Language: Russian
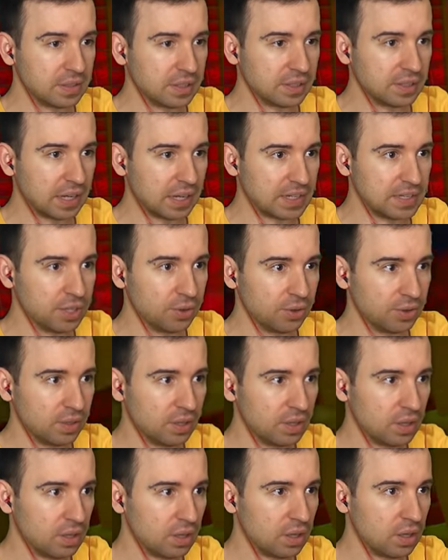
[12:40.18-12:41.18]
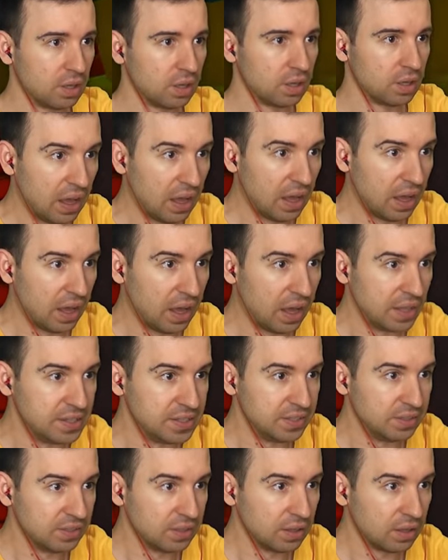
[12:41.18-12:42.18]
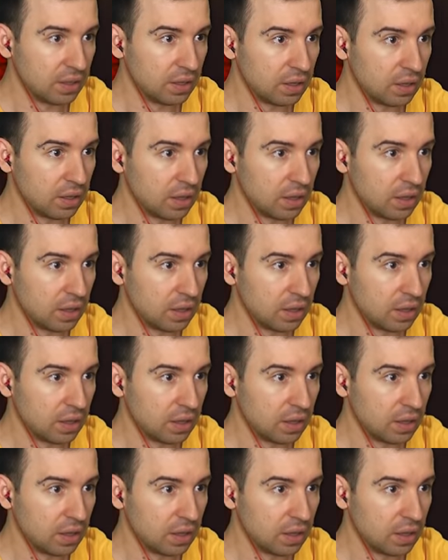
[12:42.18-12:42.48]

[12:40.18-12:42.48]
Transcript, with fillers: 1. Так, где он? 1.